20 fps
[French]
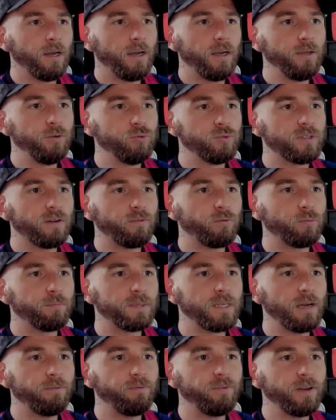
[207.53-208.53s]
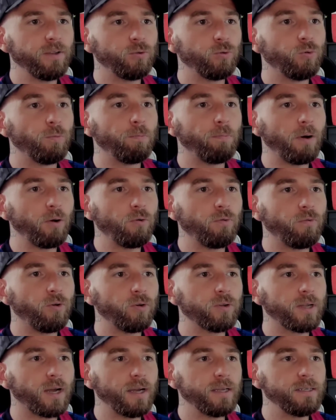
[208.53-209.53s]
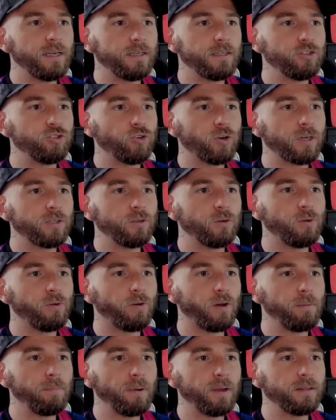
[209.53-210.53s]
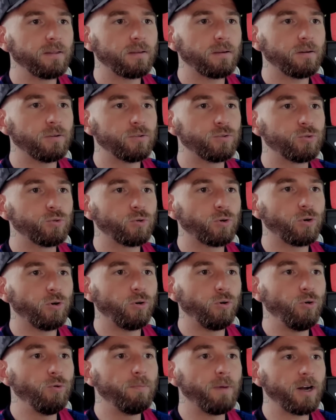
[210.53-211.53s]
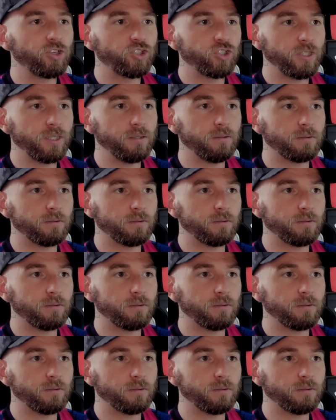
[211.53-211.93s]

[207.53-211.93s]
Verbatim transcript: Et nous avons bien fait de ne pas le vendre. Il y a des joueurs qui ne devraient pas être sur euh, le marché.